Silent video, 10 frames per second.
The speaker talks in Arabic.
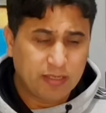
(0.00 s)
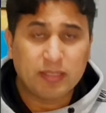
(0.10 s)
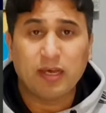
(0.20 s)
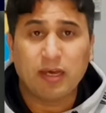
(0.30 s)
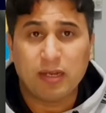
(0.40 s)

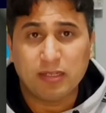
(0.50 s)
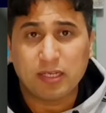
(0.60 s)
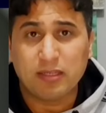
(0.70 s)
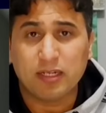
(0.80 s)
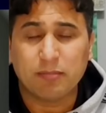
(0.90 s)
دخلات
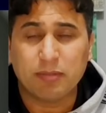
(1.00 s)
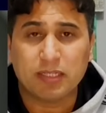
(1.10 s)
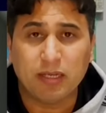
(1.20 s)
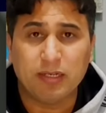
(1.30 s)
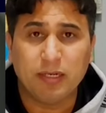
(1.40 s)
كذلك
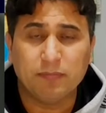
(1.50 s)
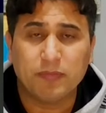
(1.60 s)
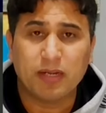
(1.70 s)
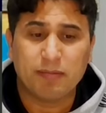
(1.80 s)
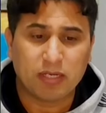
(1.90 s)
بريطانيا
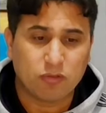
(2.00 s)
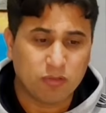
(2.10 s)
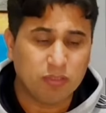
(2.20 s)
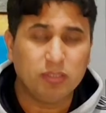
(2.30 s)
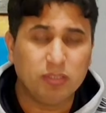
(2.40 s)
على ما
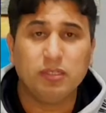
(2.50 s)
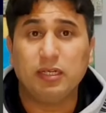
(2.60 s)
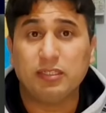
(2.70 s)
اظن حتى